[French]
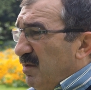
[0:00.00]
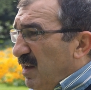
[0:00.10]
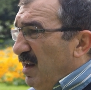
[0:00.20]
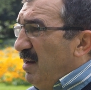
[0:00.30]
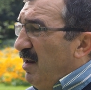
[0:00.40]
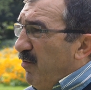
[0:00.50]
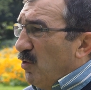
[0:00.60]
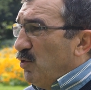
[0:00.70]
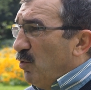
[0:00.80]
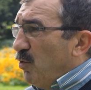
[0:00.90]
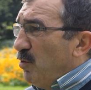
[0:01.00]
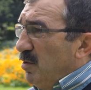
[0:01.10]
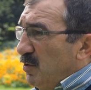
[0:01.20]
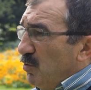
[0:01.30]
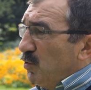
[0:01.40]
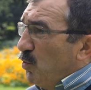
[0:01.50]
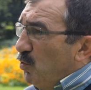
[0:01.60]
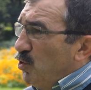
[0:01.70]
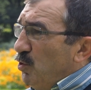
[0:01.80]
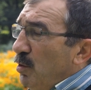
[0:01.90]
il, est, fort sur le, sur,
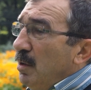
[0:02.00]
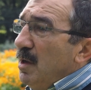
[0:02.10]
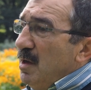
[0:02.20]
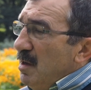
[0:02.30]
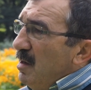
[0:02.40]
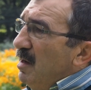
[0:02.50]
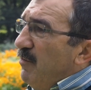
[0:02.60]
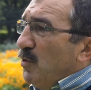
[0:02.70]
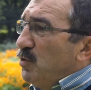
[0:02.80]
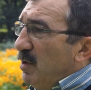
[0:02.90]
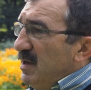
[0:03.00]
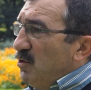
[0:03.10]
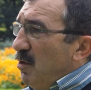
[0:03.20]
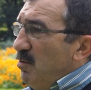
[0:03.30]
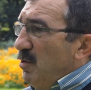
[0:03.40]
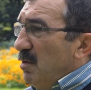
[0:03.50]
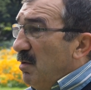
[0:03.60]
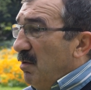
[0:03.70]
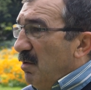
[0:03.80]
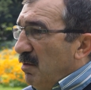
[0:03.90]
le, jeu, il est fort sur les hommes.
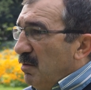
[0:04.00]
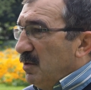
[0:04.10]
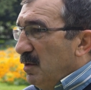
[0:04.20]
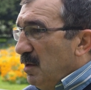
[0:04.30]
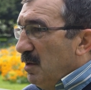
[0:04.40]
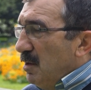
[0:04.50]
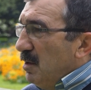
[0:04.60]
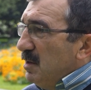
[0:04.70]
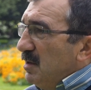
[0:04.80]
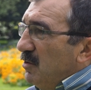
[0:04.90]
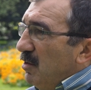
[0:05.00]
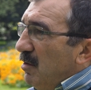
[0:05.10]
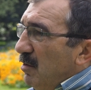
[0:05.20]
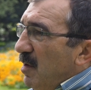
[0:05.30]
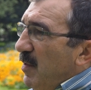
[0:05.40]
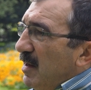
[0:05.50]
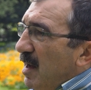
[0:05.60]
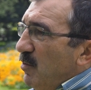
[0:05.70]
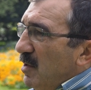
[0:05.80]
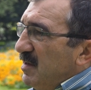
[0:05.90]
Euh, c'est une
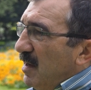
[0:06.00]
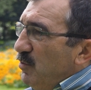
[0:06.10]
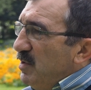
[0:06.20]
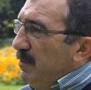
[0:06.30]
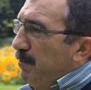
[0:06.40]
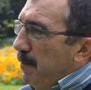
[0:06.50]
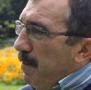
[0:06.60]
amalgame assez réussi.